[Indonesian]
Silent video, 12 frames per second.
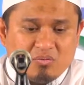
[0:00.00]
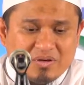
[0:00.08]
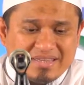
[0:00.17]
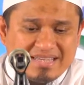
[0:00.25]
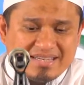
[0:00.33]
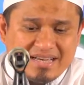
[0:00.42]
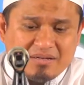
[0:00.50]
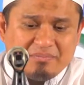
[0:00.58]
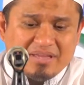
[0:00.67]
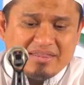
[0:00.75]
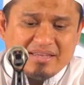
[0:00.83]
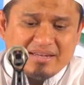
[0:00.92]
wa tis'an
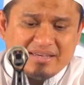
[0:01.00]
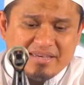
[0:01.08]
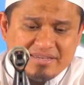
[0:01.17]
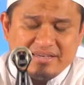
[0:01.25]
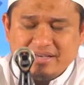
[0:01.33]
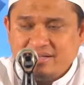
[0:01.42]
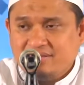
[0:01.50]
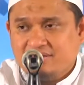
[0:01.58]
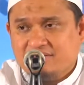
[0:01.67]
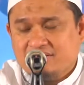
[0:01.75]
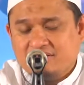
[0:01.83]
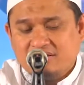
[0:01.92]
min Dzulhijjah
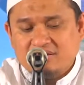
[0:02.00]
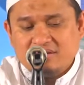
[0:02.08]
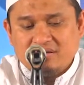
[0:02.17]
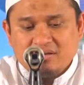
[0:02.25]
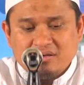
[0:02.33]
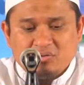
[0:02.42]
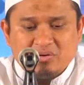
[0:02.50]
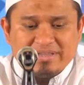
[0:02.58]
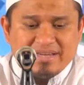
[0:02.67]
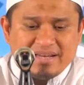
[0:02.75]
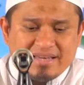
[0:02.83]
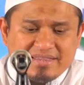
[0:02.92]
wa
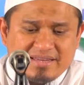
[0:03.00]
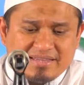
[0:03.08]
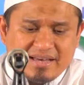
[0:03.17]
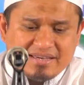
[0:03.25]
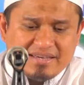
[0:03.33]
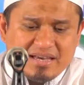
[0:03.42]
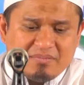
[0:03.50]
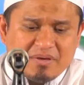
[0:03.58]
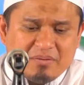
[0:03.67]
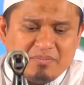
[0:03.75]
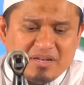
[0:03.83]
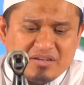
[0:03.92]
thalathata
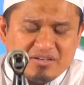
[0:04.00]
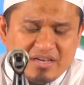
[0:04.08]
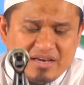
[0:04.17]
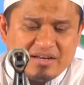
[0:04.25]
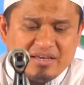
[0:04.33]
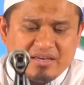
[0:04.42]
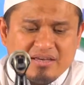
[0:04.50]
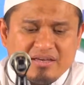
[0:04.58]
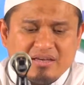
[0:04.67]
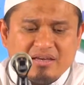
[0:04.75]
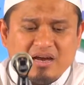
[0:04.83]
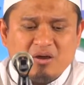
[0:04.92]
ayyamin min asy-syahri
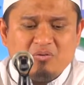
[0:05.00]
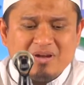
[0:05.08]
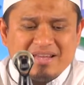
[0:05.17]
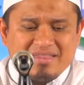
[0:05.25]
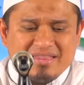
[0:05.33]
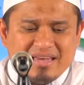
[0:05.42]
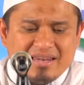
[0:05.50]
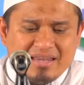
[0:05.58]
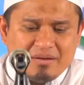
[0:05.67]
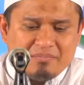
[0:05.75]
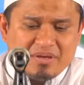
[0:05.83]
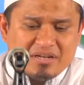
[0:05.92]
awal
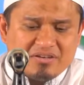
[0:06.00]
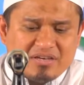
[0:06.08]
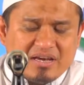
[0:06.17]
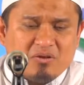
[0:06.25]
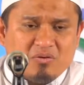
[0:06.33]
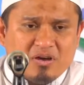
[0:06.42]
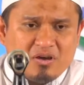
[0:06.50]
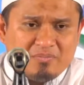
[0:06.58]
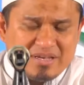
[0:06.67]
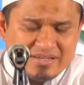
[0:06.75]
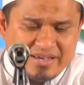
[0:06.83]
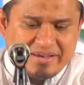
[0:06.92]
itsnaini min asy-syahri wa
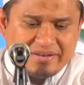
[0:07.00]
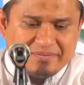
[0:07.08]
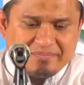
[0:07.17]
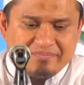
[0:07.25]
khamisain.